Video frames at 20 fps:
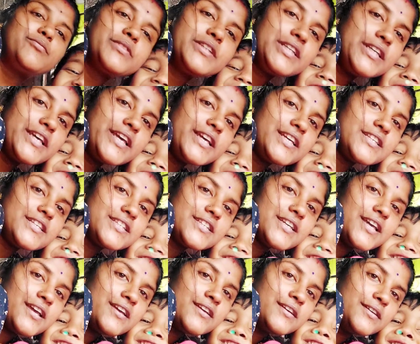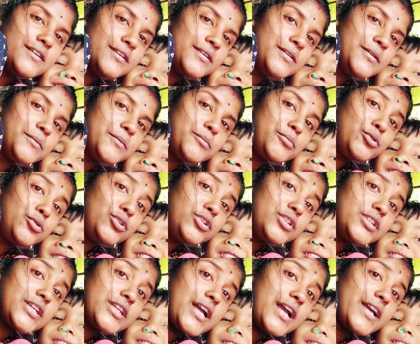কি খেয়ে এসছে
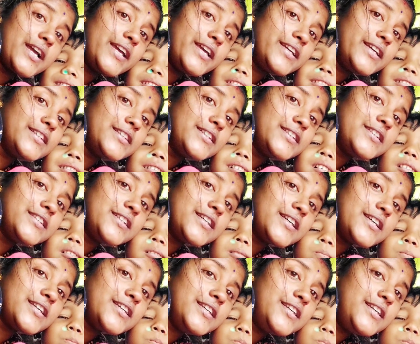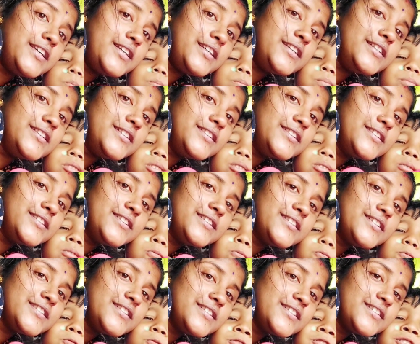ফুচকা খেয়ে এসছে কি
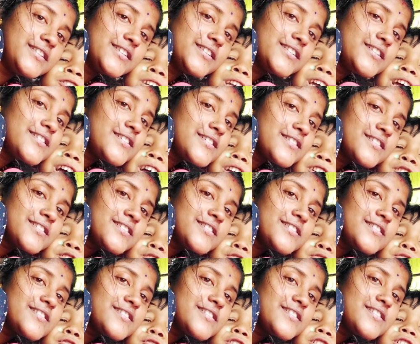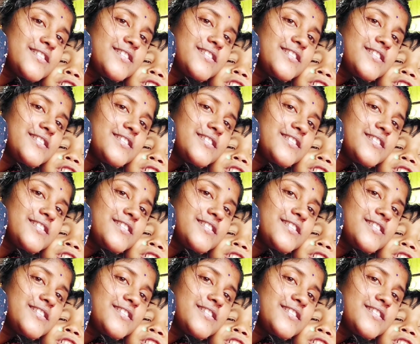ফুচকা আর কুল